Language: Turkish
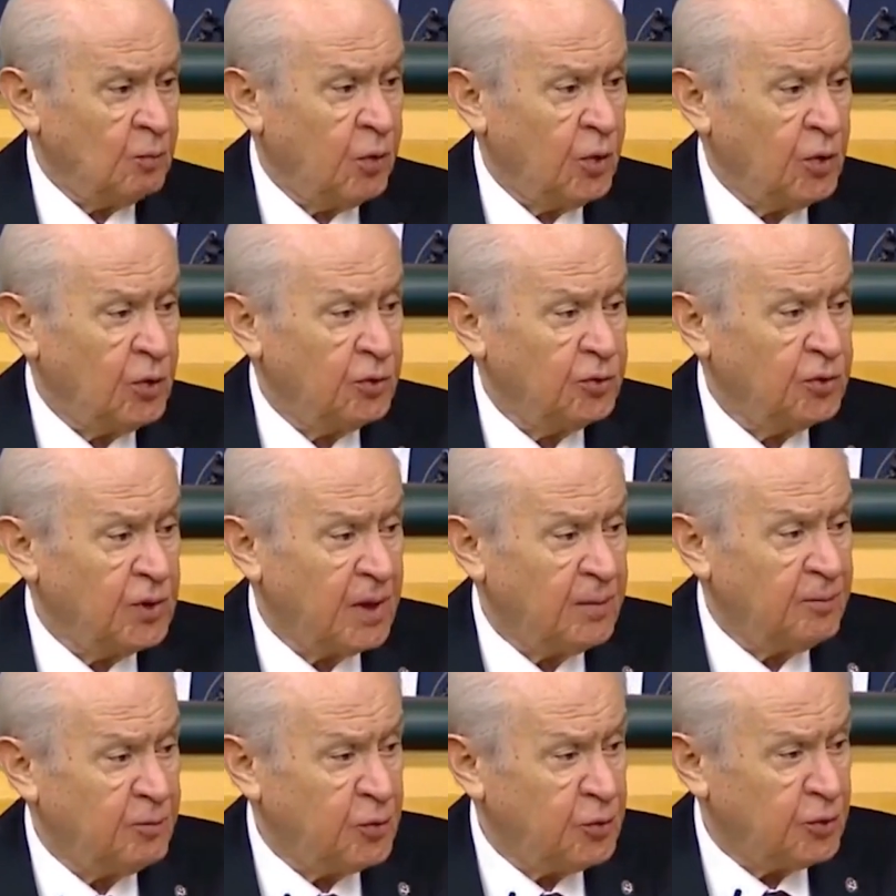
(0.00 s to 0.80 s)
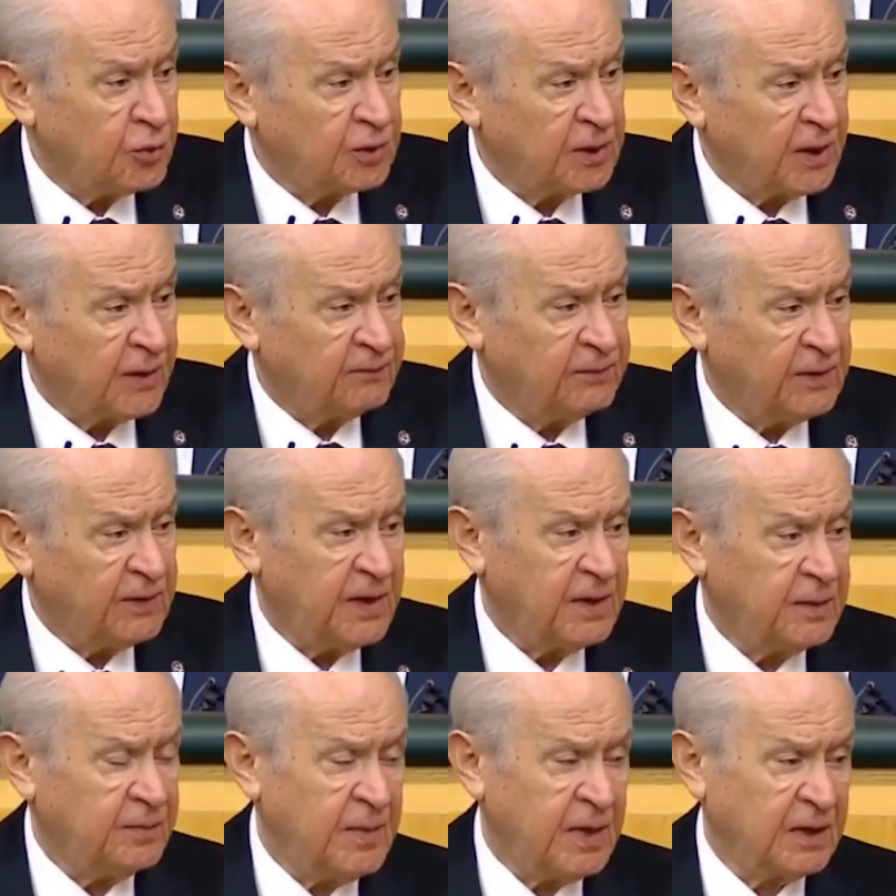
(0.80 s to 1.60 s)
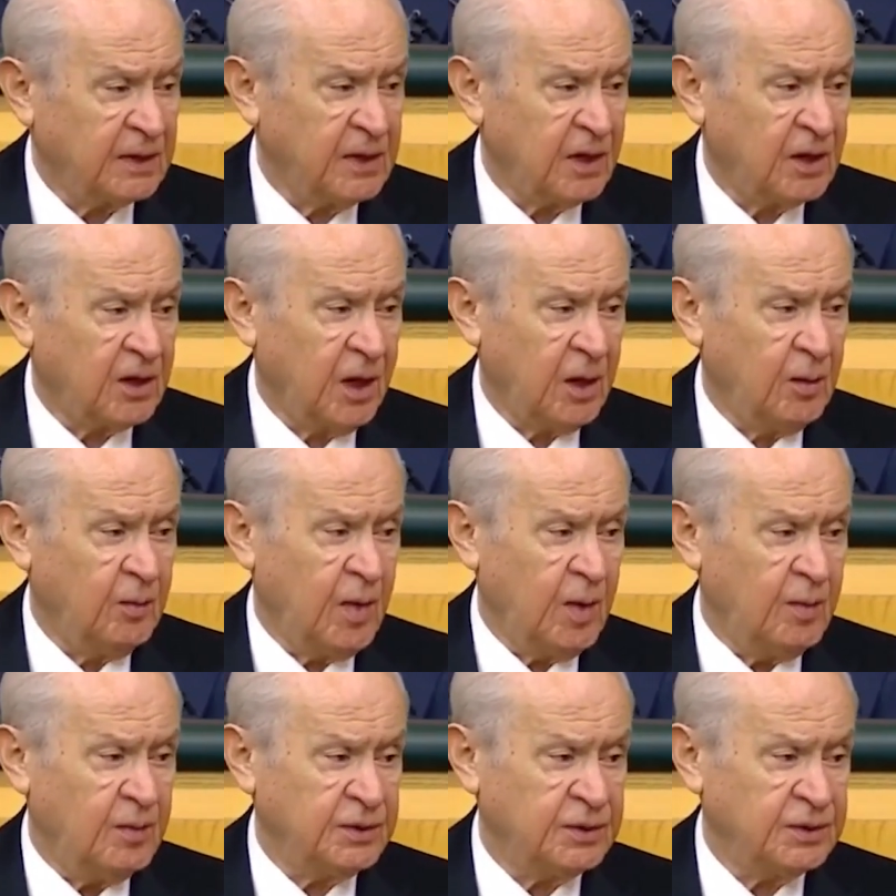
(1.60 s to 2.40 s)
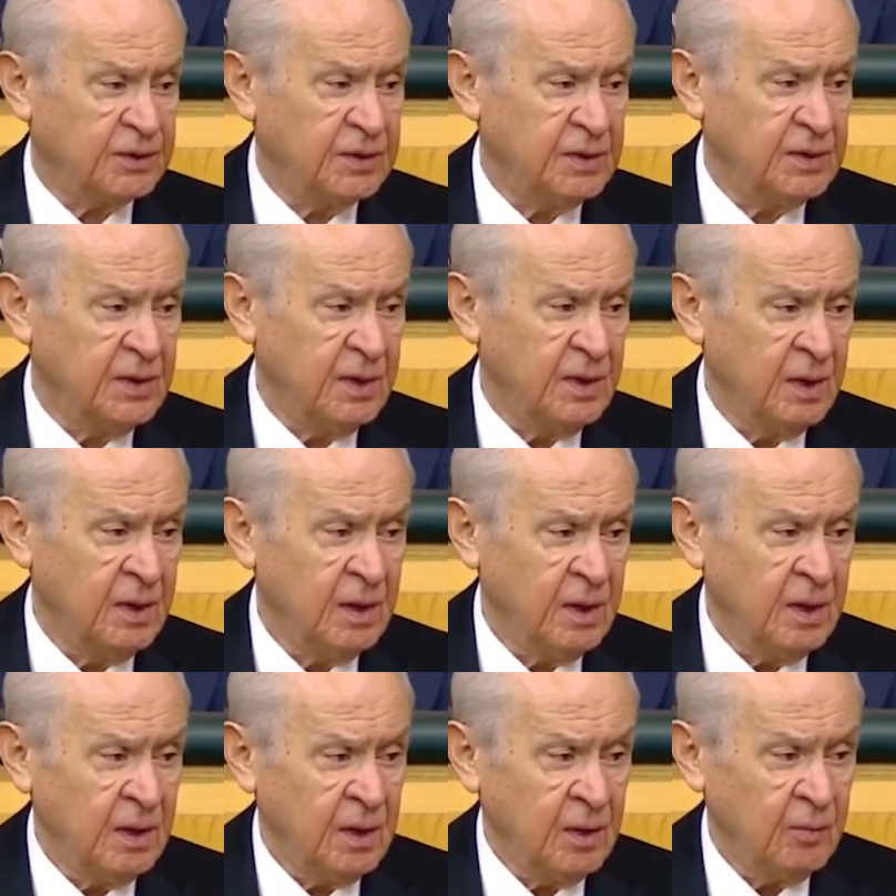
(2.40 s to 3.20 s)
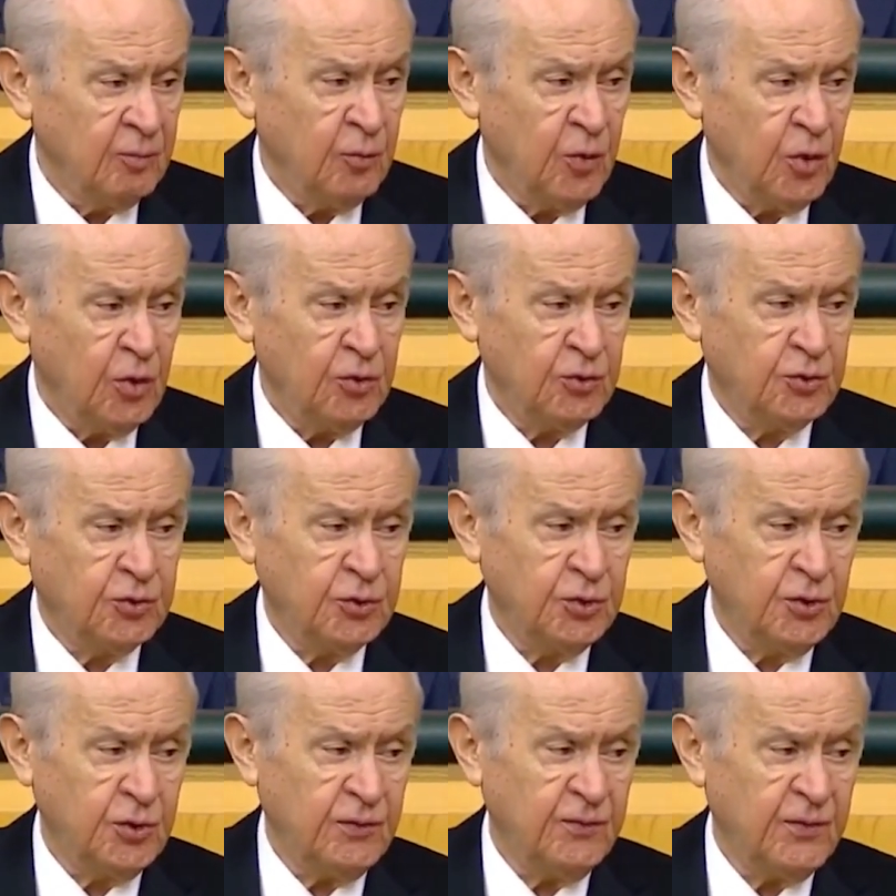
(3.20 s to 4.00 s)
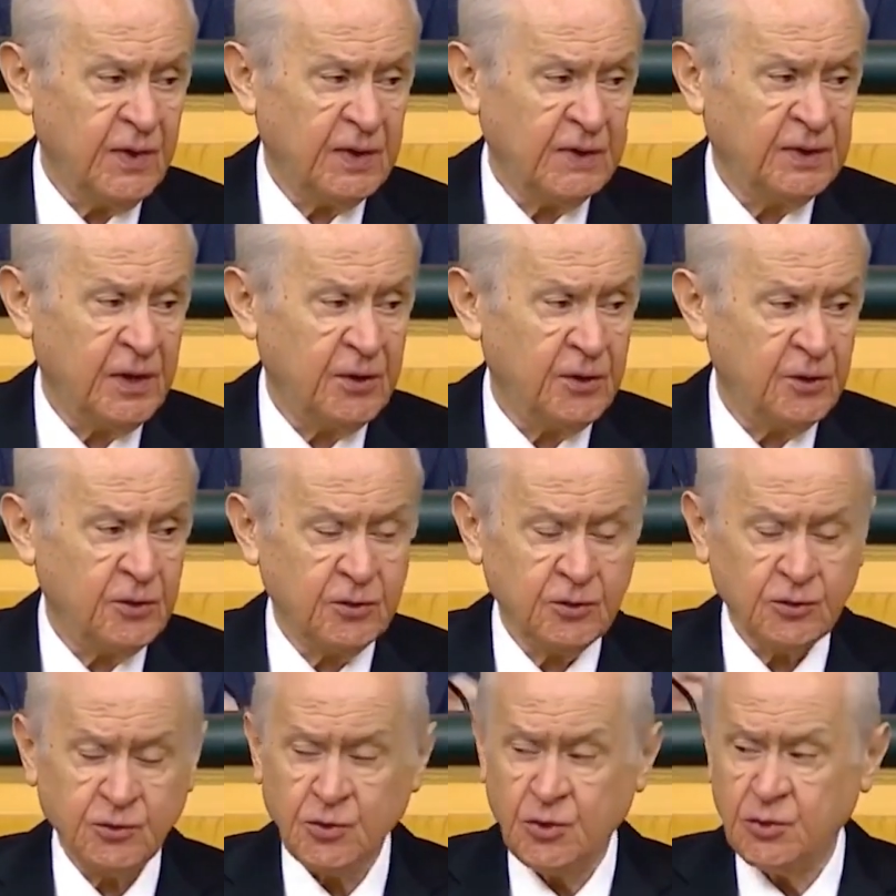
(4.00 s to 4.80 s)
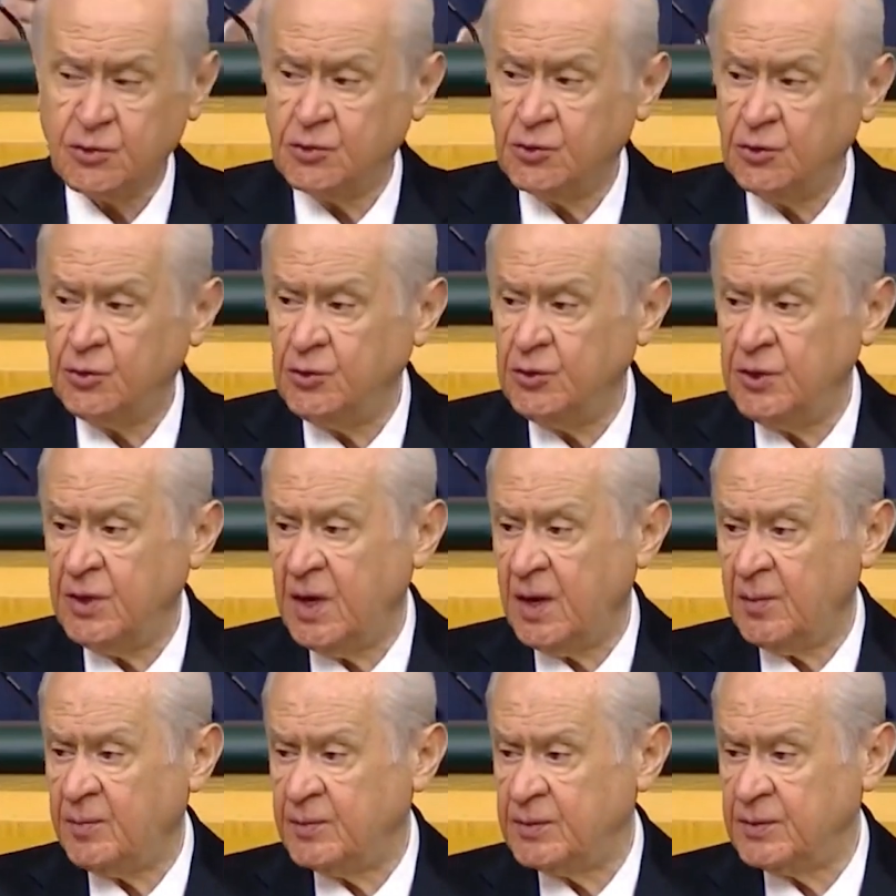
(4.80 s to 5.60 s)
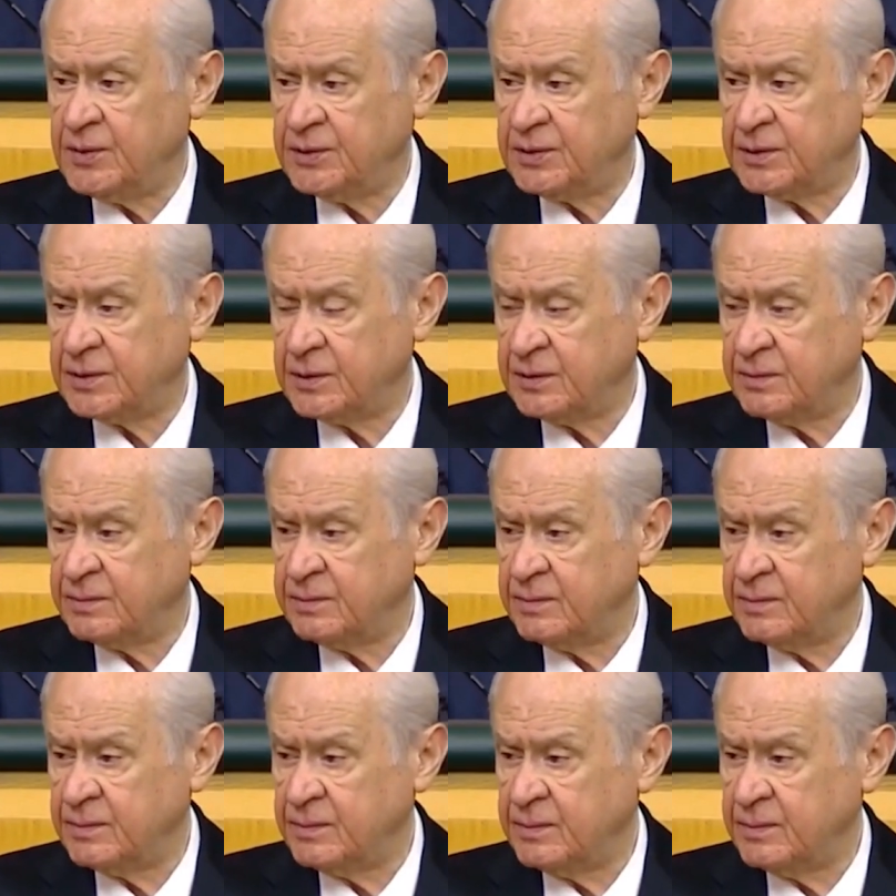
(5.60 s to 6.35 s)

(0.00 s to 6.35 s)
boyundan büyük laflar etmekle kalmamış, bölücülüğün ve terörün sözcülüğünü yapmıştır.